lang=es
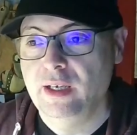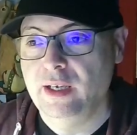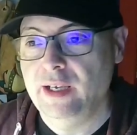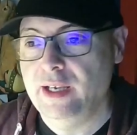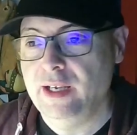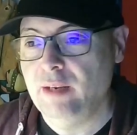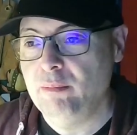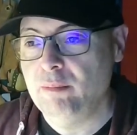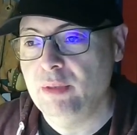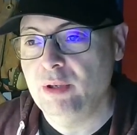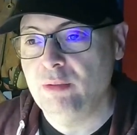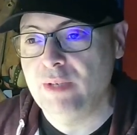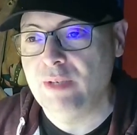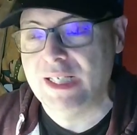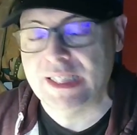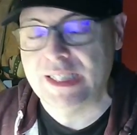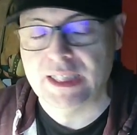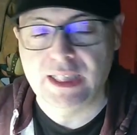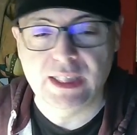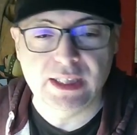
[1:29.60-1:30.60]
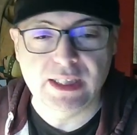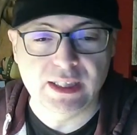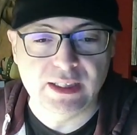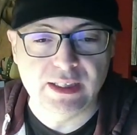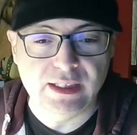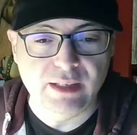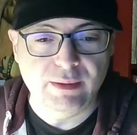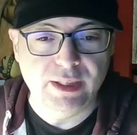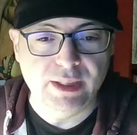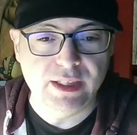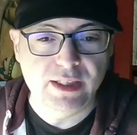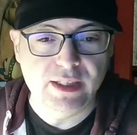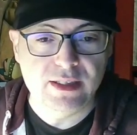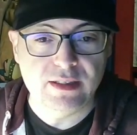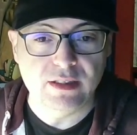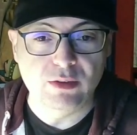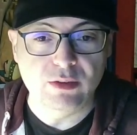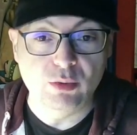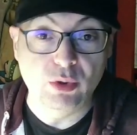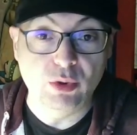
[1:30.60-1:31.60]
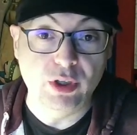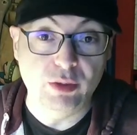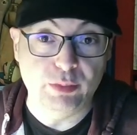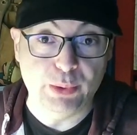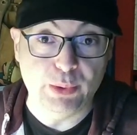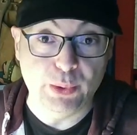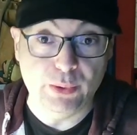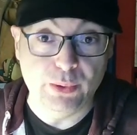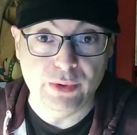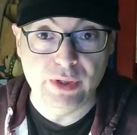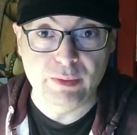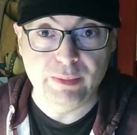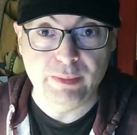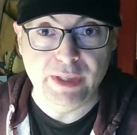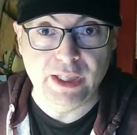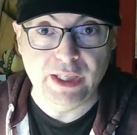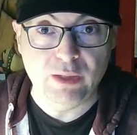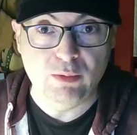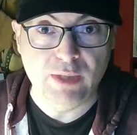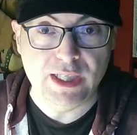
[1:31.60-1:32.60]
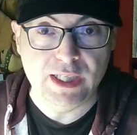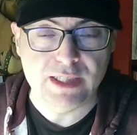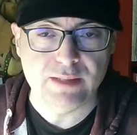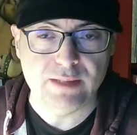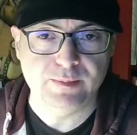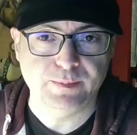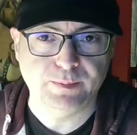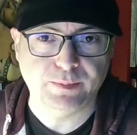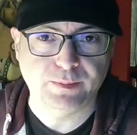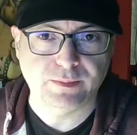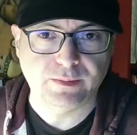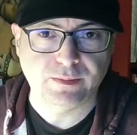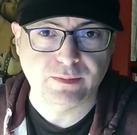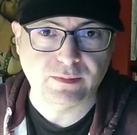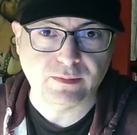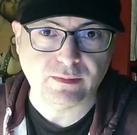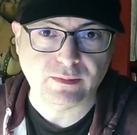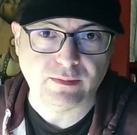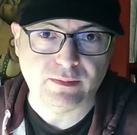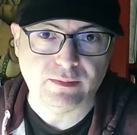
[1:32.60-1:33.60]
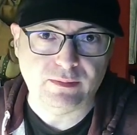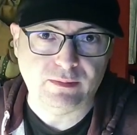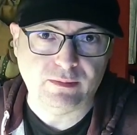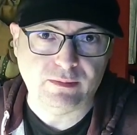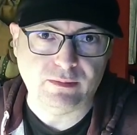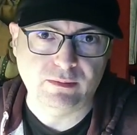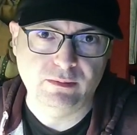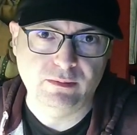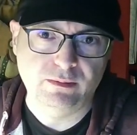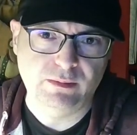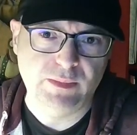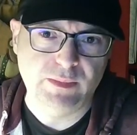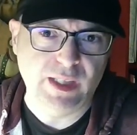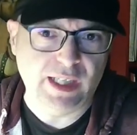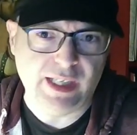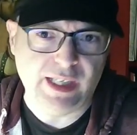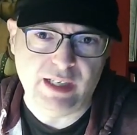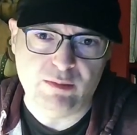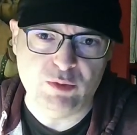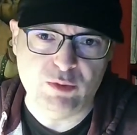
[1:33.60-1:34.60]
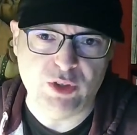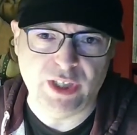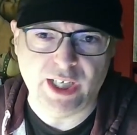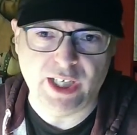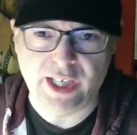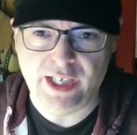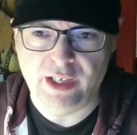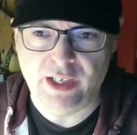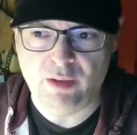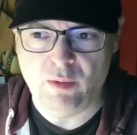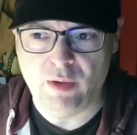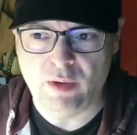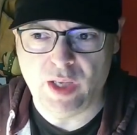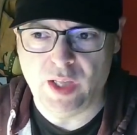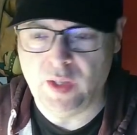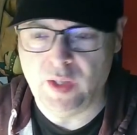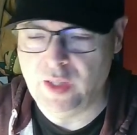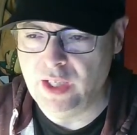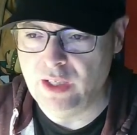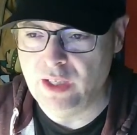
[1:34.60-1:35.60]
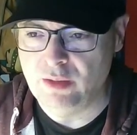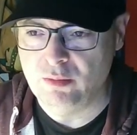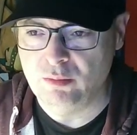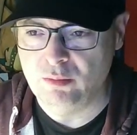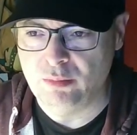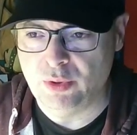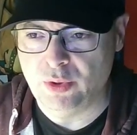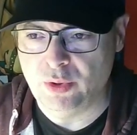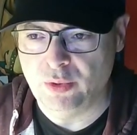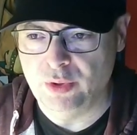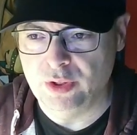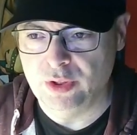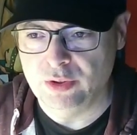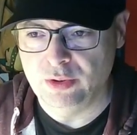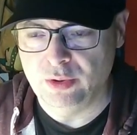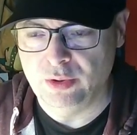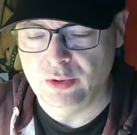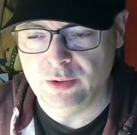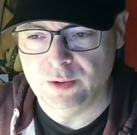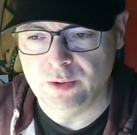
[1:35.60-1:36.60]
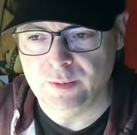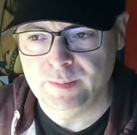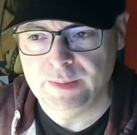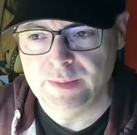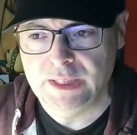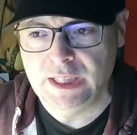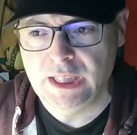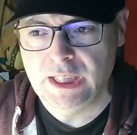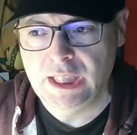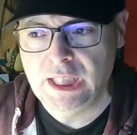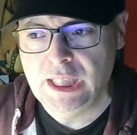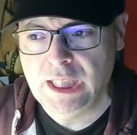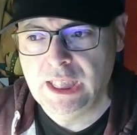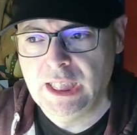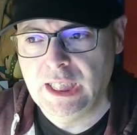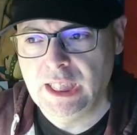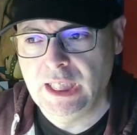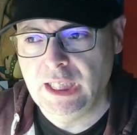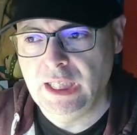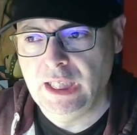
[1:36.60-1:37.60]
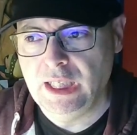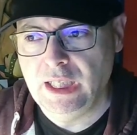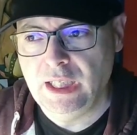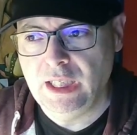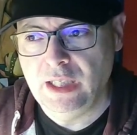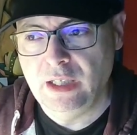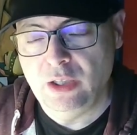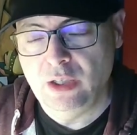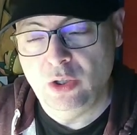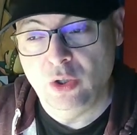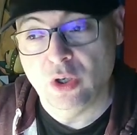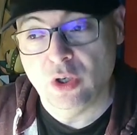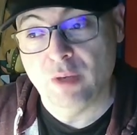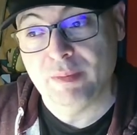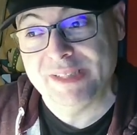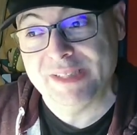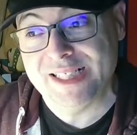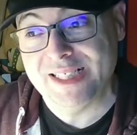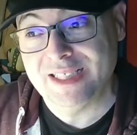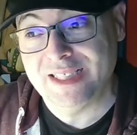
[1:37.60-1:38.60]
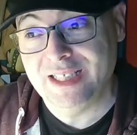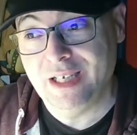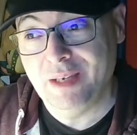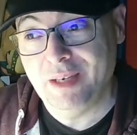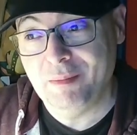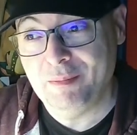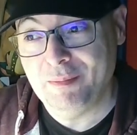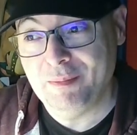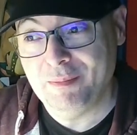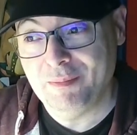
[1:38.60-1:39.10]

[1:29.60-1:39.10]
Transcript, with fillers: eran películas que intentaban distribuir y producir películas, dijéramos de género, aunque hacían un poco de todo, ¿no? Y lo que pasa es que